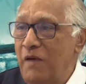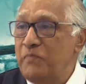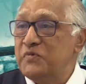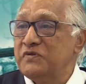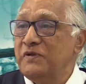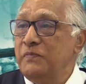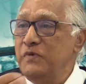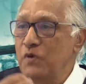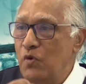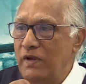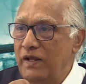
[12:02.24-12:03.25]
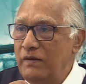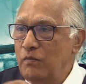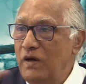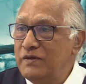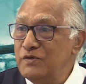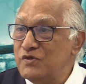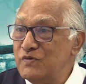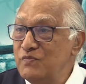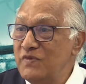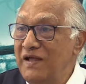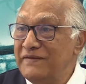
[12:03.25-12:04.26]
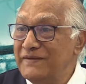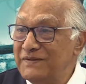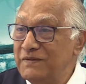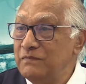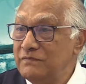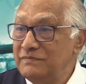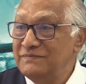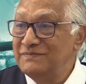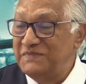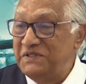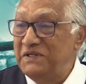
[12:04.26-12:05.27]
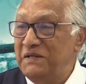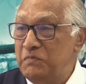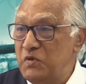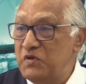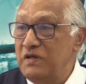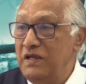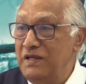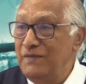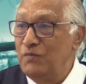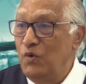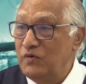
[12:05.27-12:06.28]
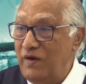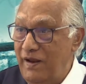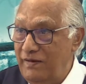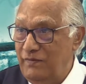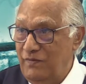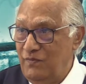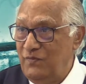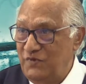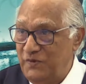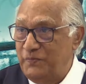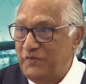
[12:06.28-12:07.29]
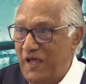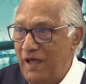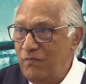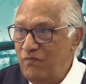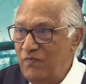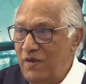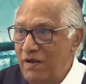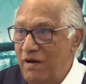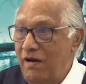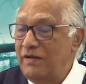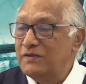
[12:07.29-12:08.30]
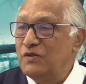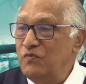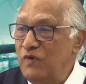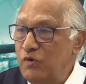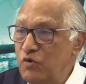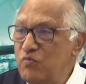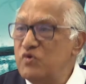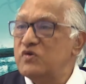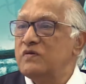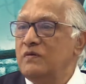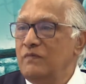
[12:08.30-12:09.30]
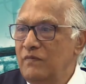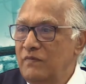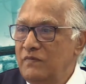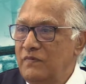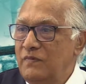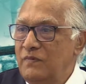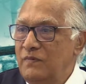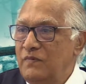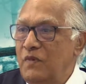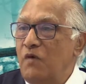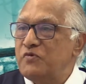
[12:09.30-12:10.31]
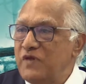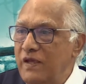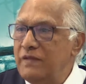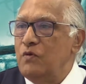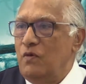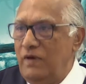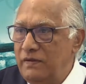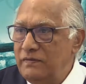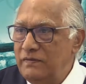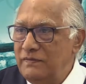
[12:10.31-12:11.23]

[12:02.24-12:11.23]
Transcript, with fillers: yapıştırıp yiyorlar. Bakın şimdi anladım. İnanmayacak yeni modern tıpta altın ve gümüş tavsiye ediyorlar.